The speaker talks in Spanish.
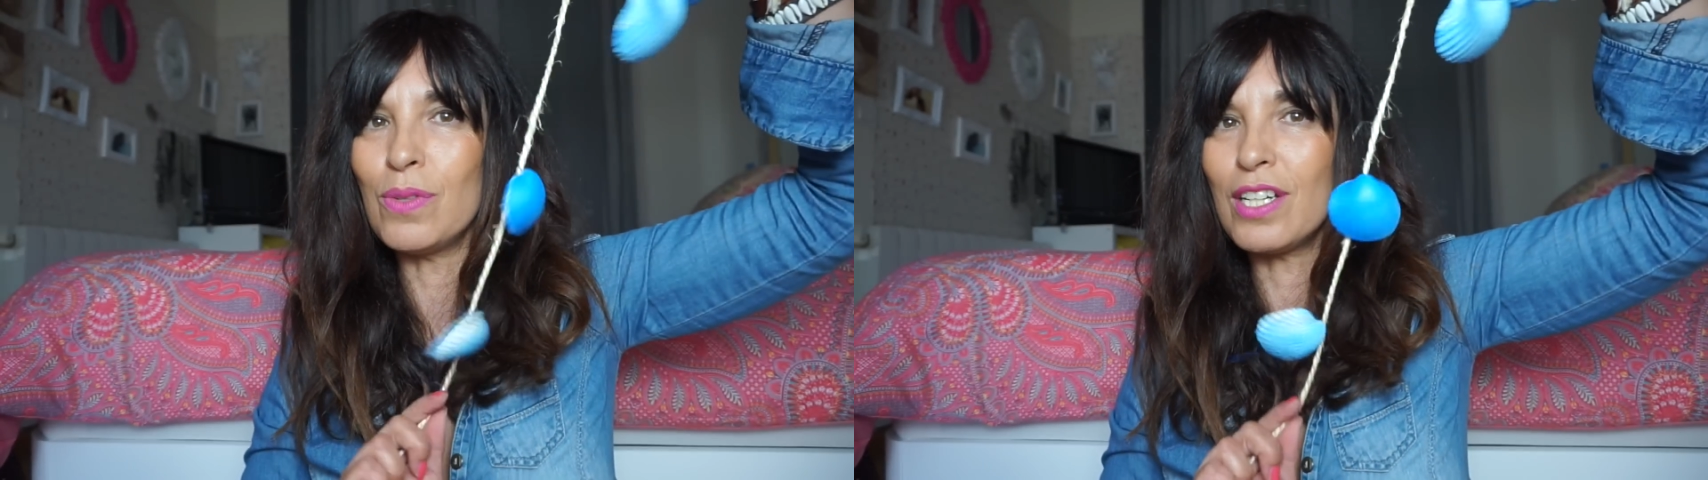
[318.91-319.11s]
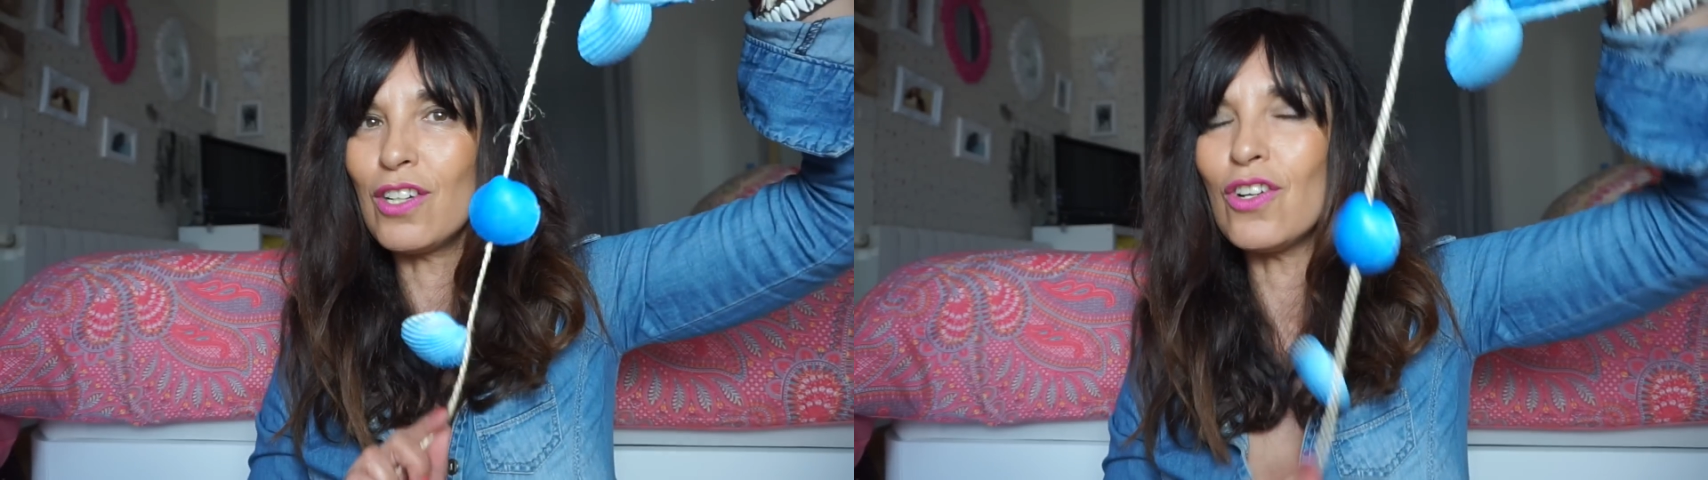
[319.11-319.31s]

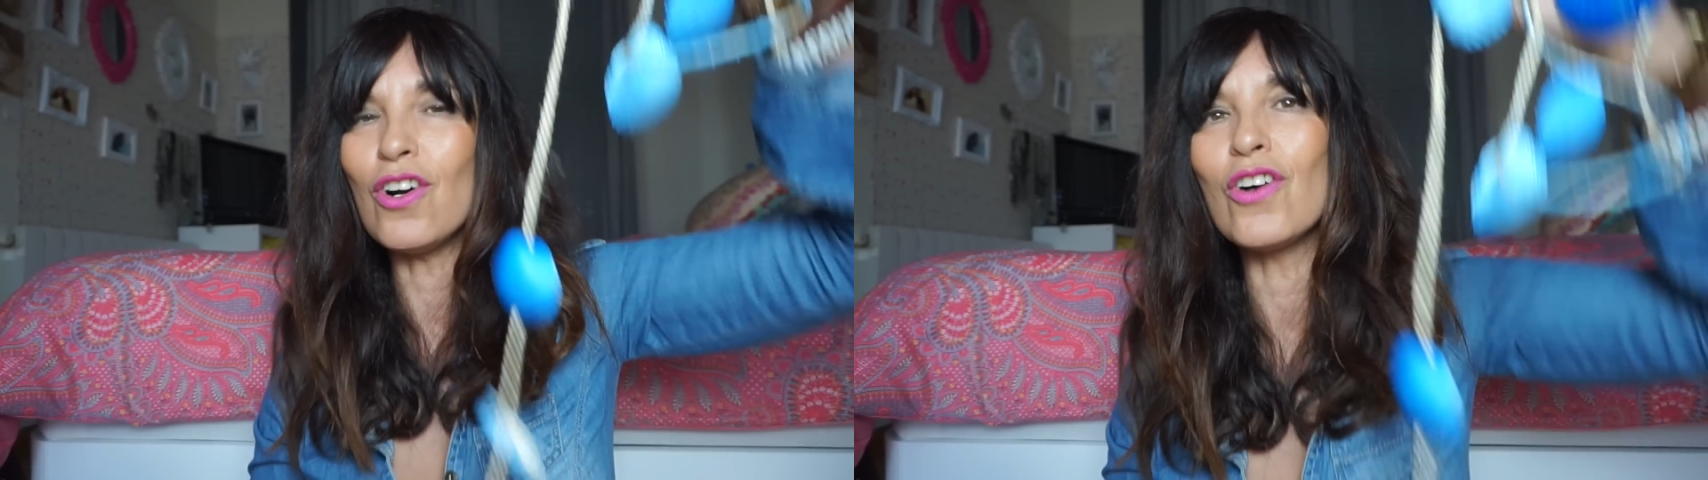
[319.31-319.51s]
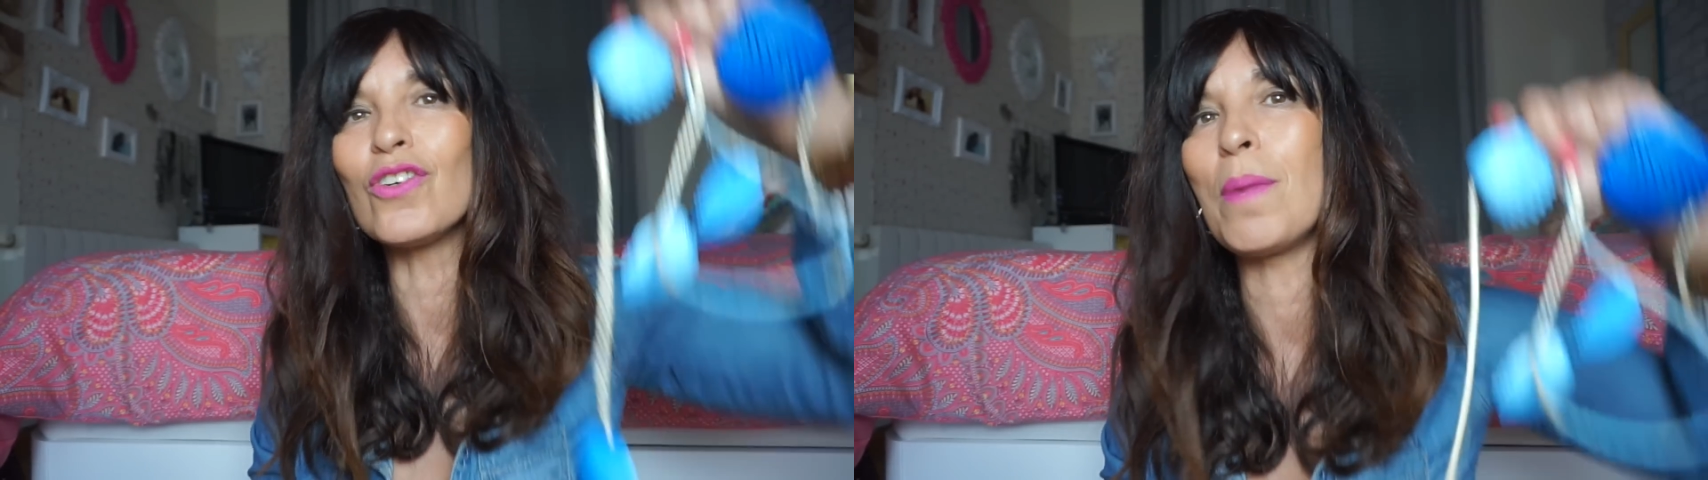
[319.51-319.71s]

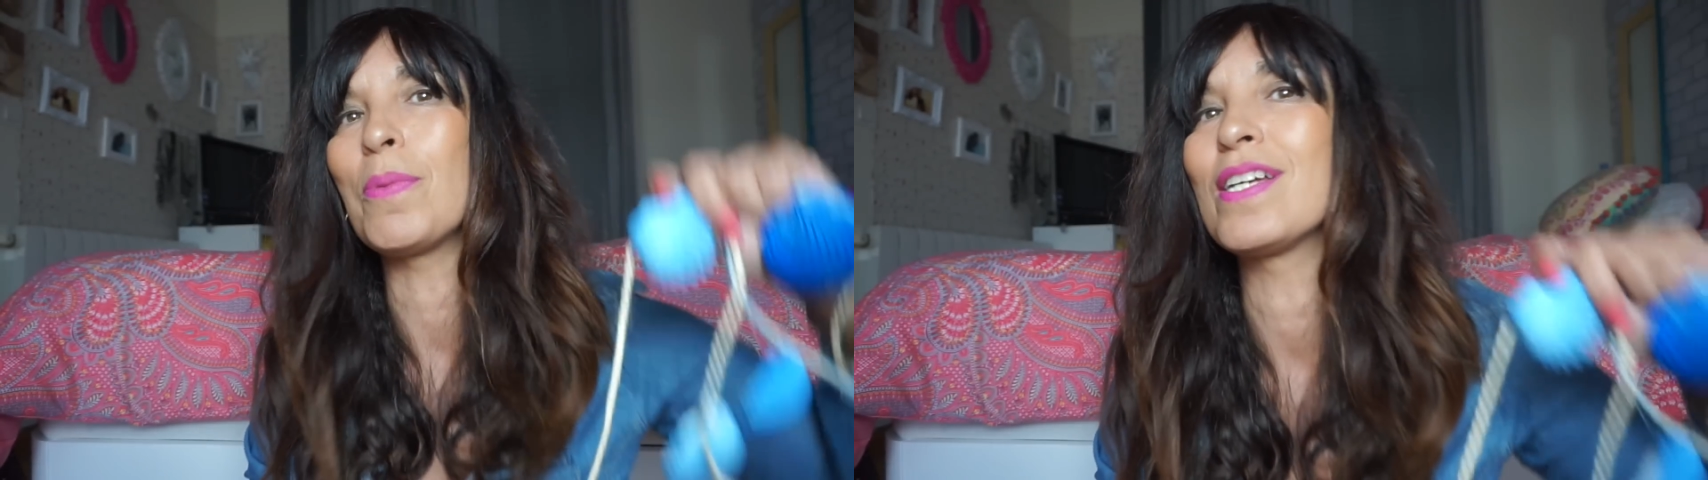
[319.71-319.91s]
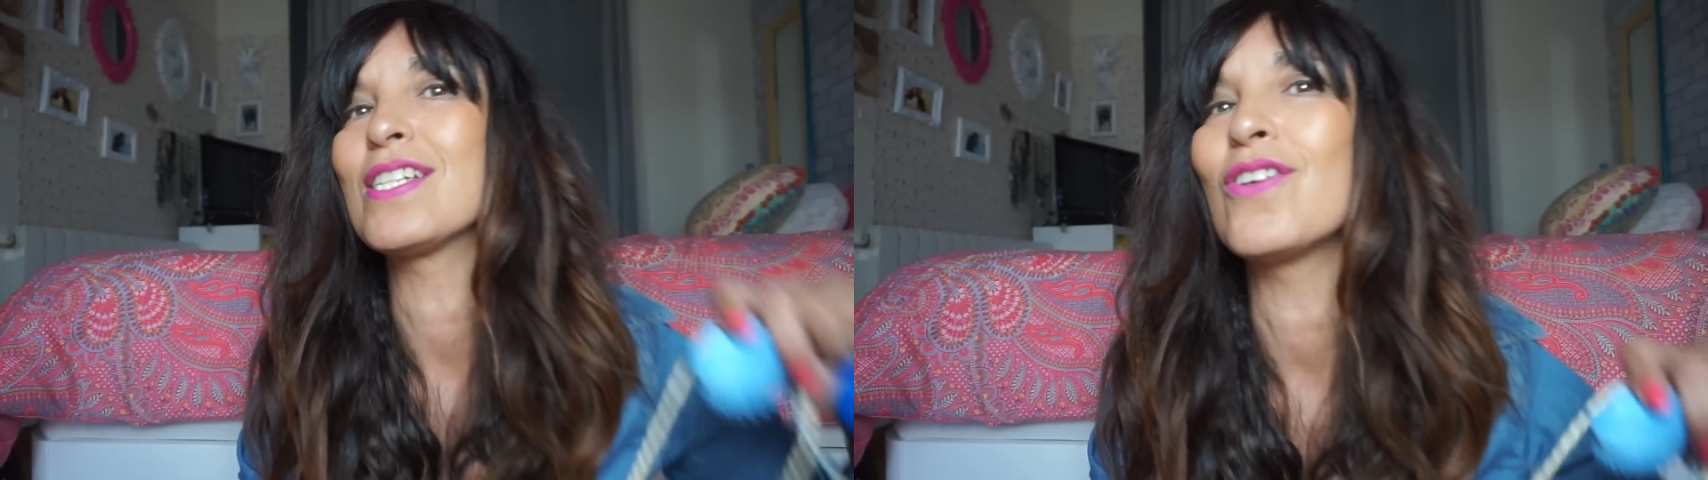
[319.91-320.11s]
rincón, o la
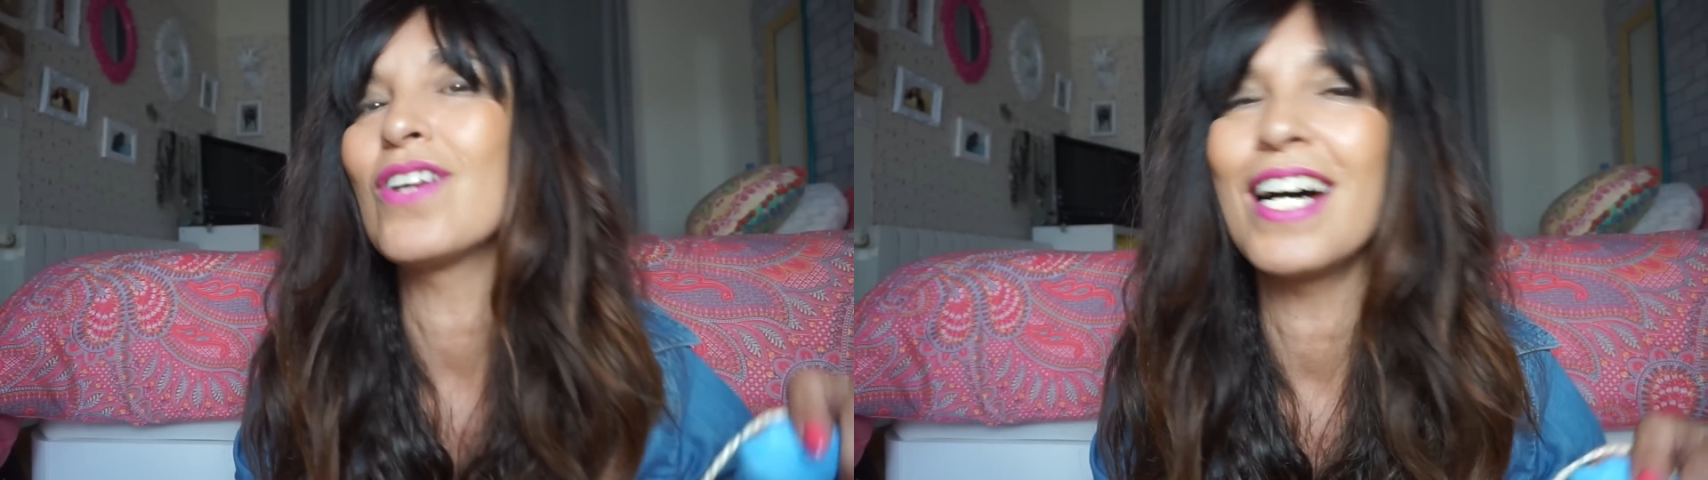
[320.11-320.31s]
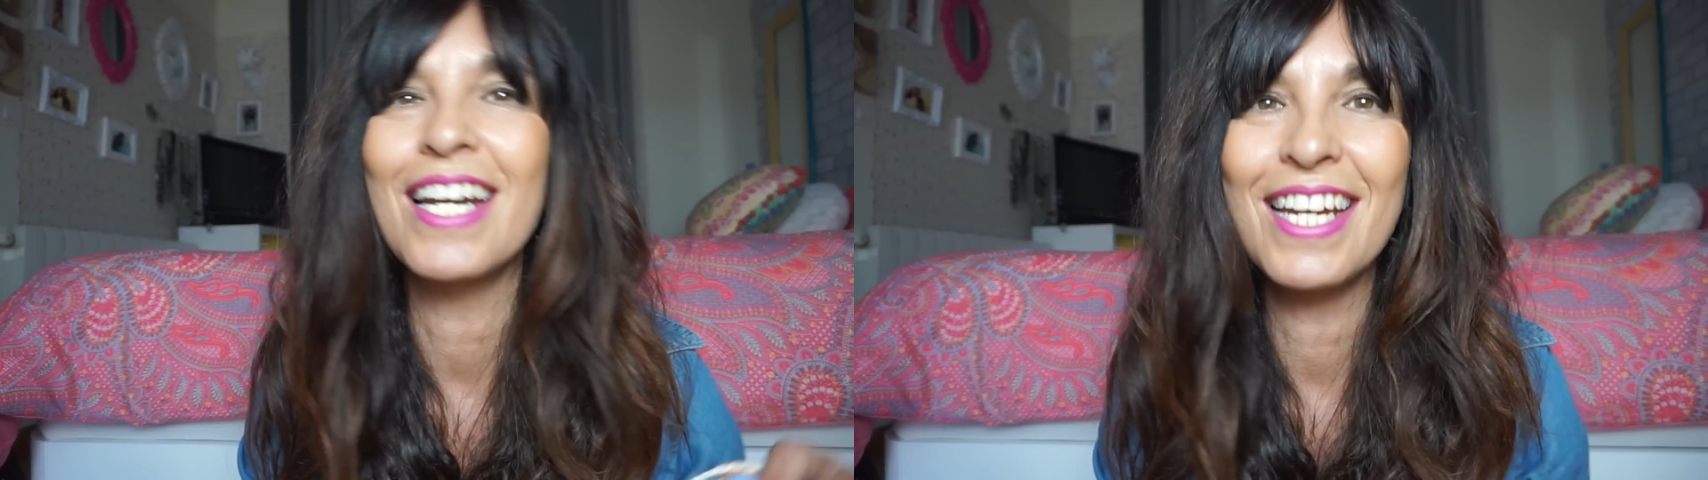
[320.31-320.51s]
podéis
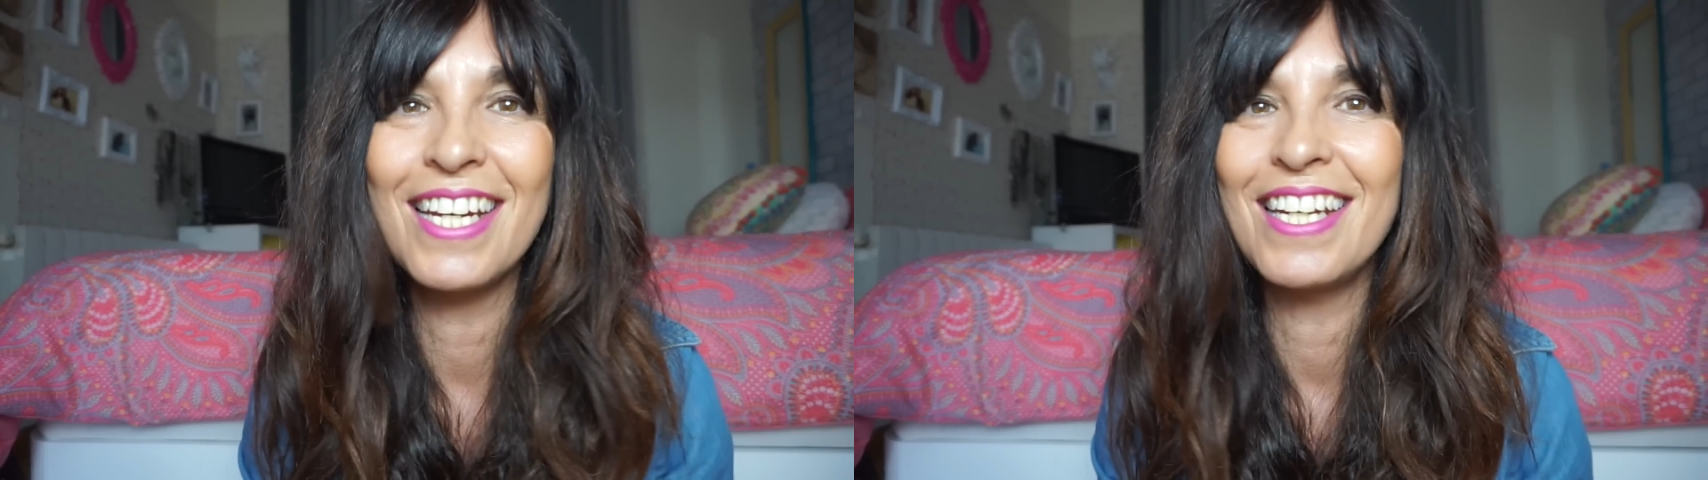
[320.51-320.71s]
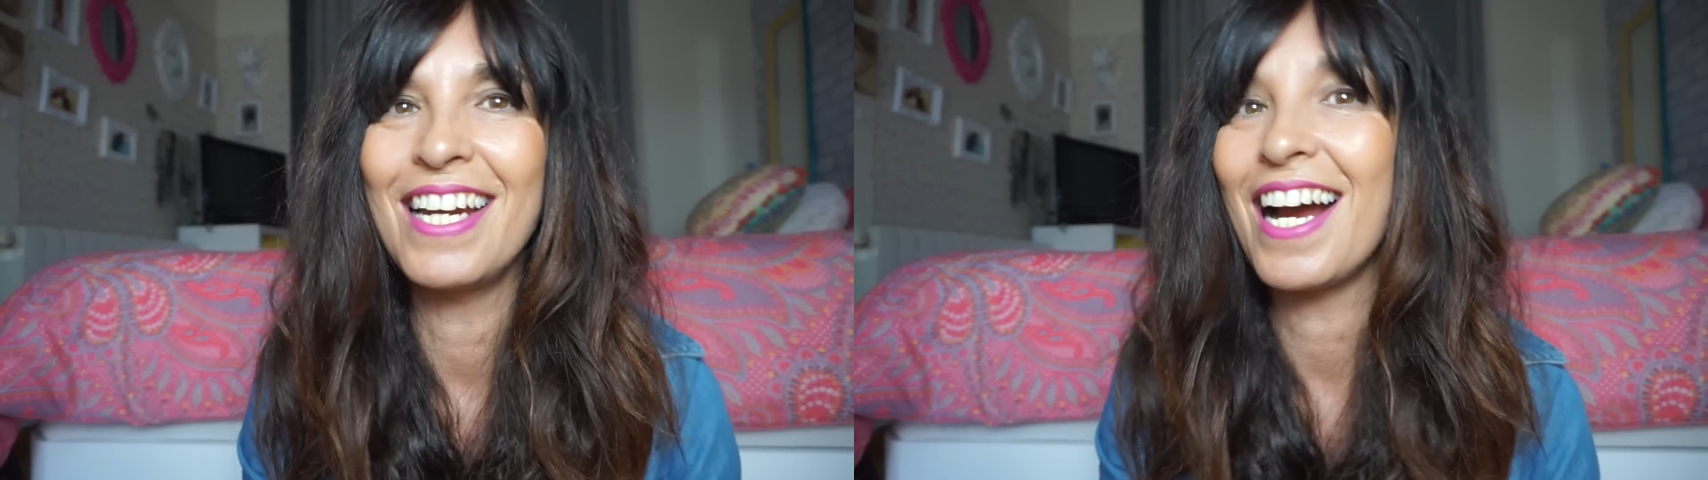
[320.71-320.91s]
colgar en el